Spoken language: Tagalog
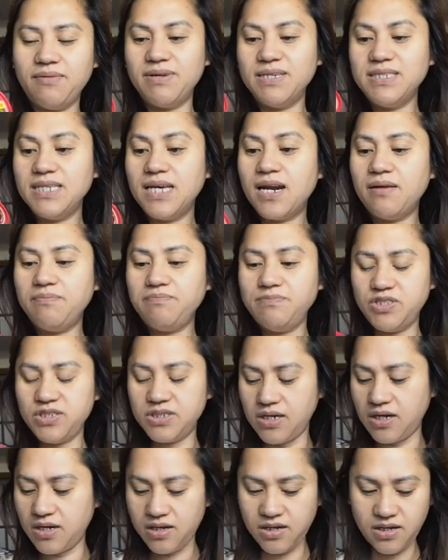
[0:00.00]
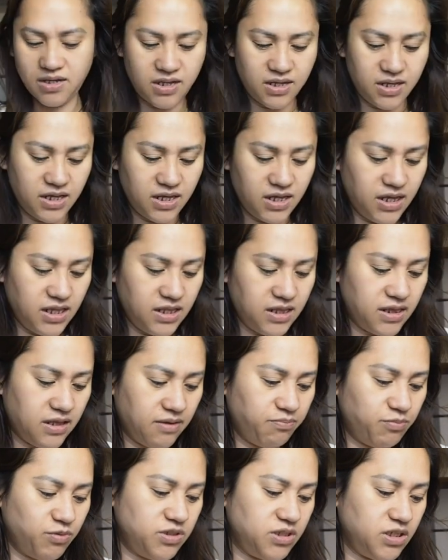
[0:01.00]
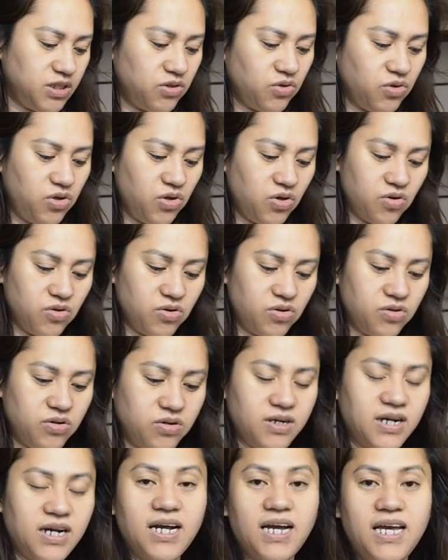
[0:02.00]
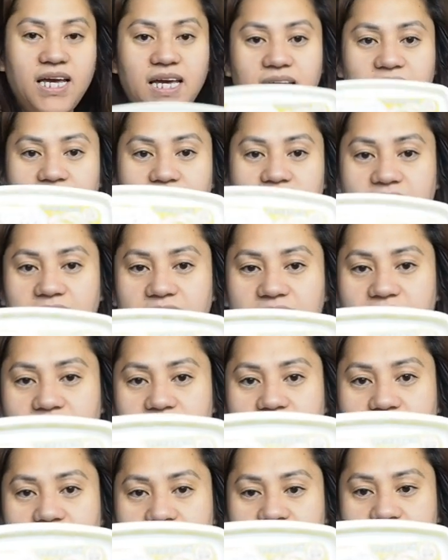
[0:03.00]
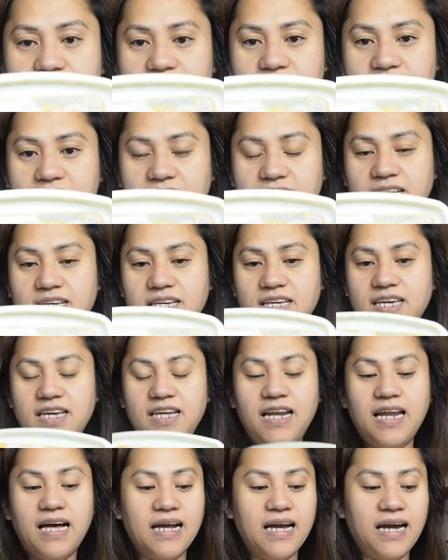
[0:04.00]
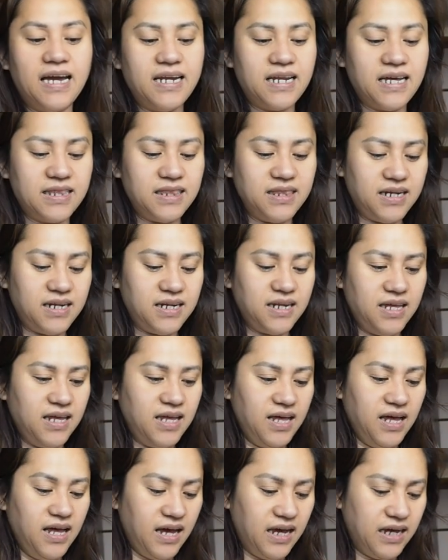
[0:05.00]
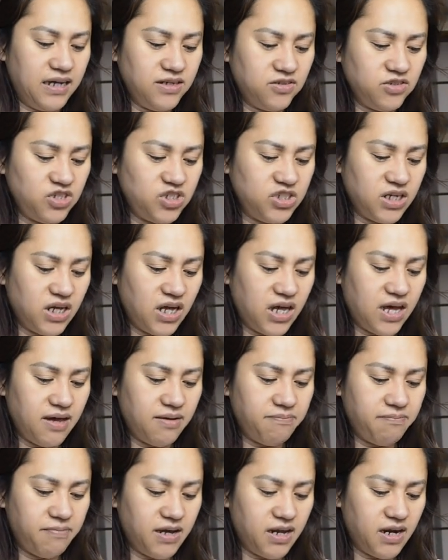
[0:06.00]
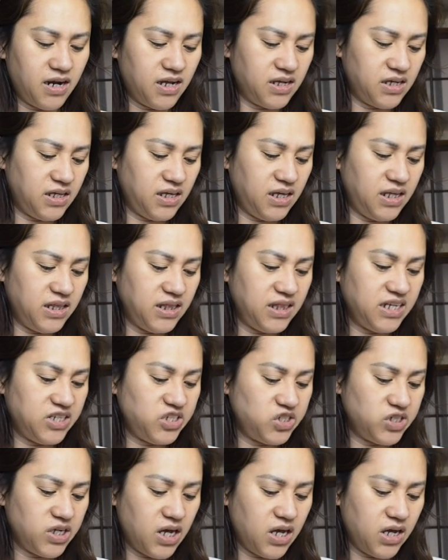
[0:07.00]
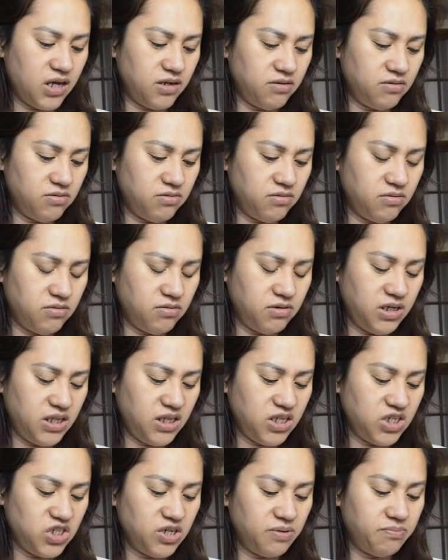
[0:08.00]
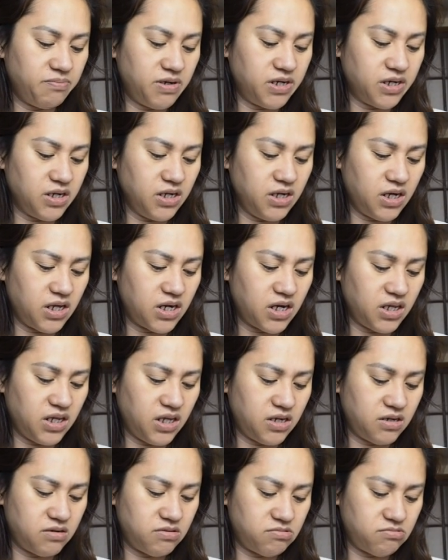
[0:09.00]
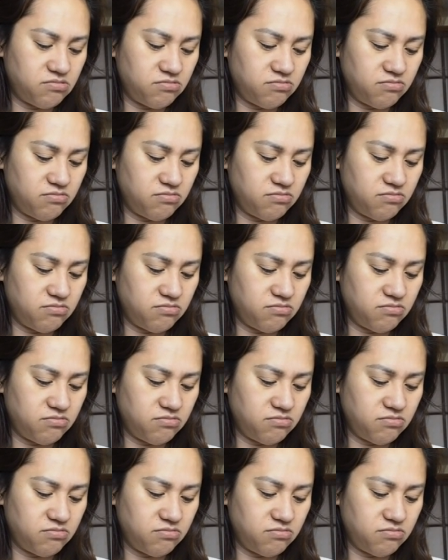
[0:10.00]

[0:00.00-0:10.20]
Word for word: Masarap siya. Tapos ito yung kakainin natin ilagay natin. Ano siya, parang hindi siya ano, hindi siya margarine.